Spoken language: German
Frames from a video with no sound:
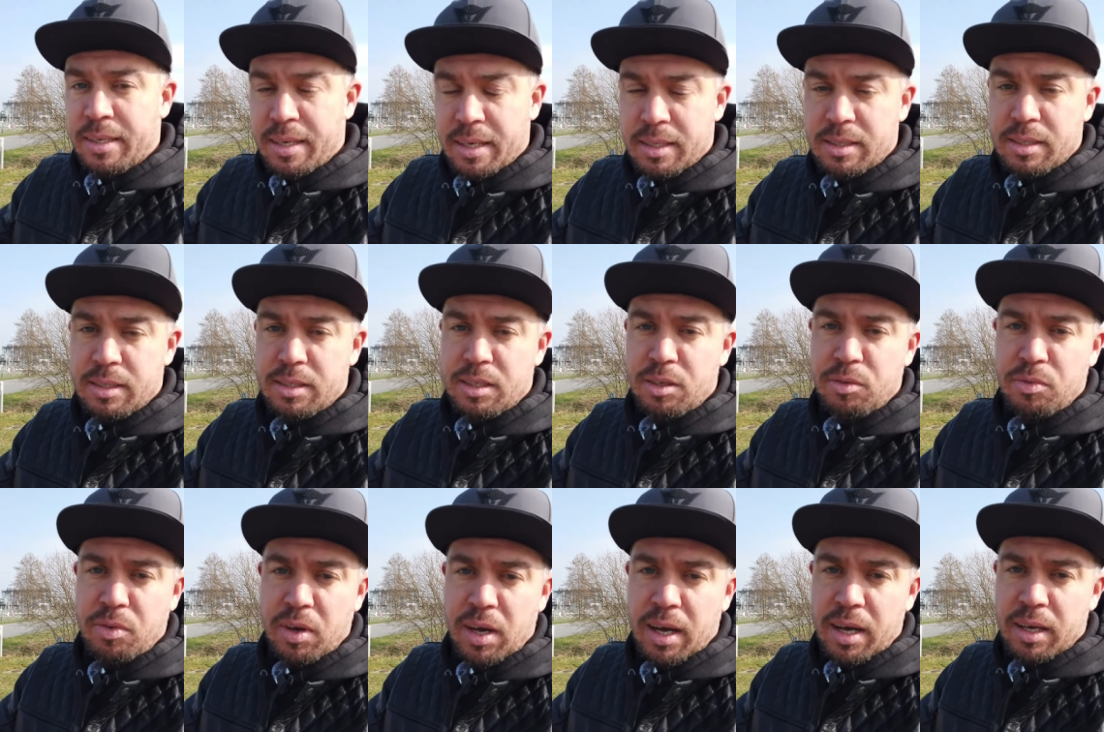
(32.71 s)
Das
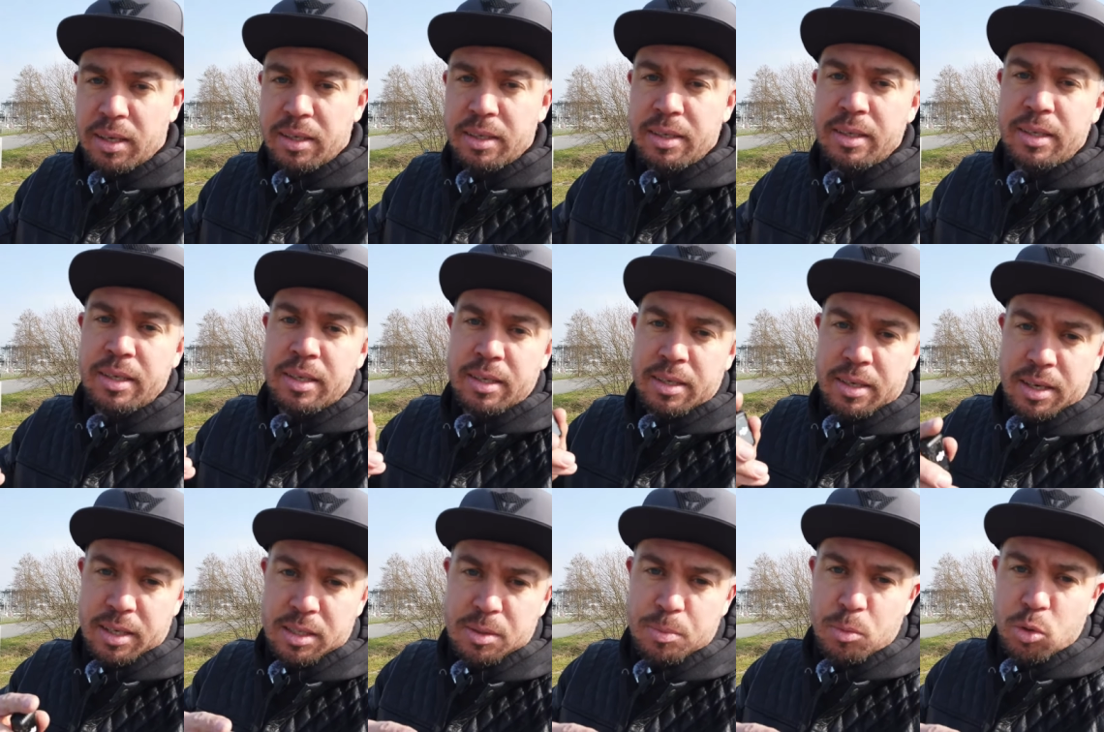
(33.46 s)
ist die Frage,
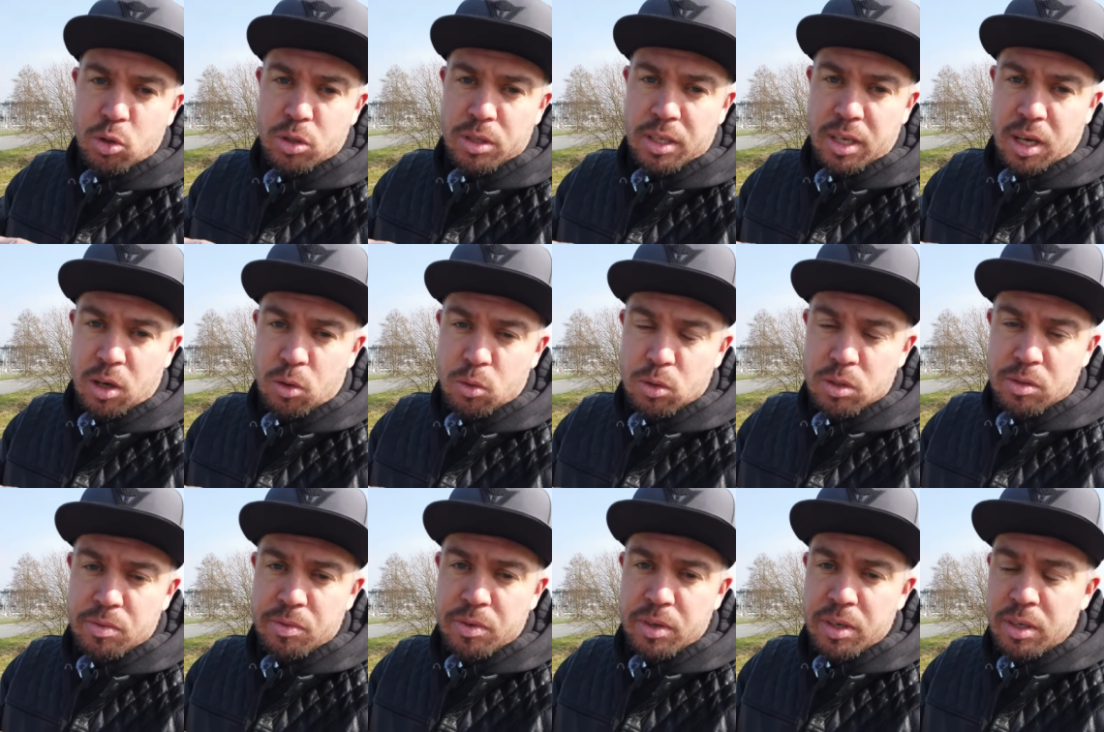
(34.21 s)
das möchte ich
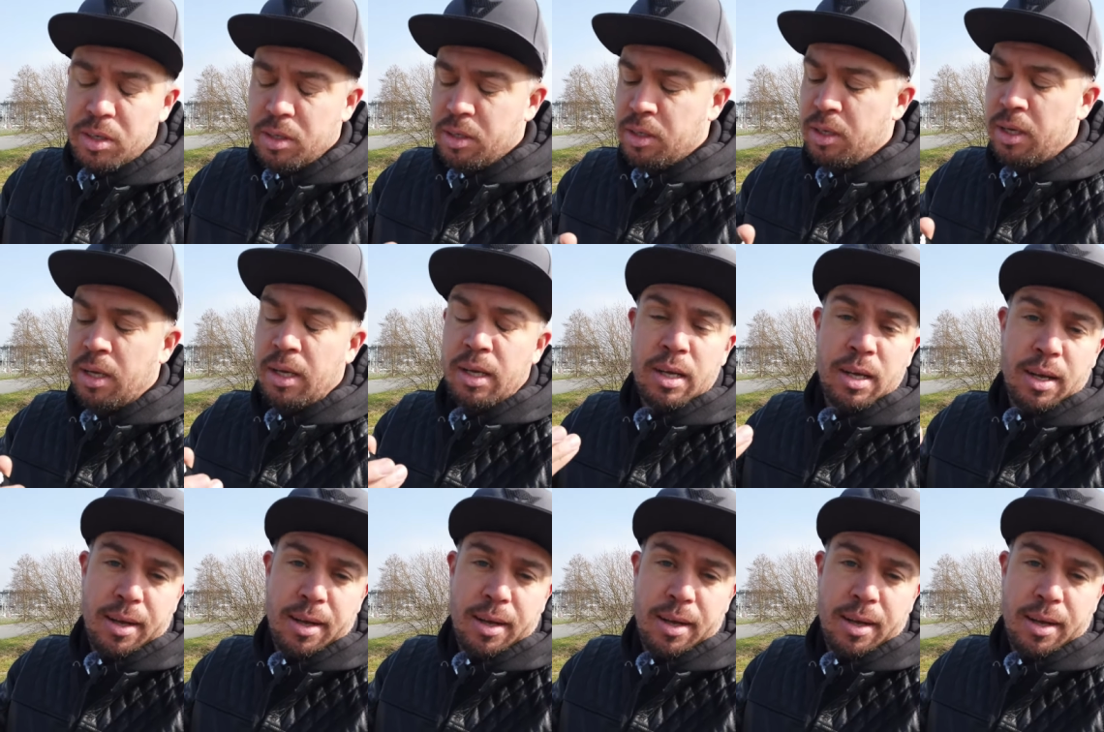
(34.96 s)
rausfinden.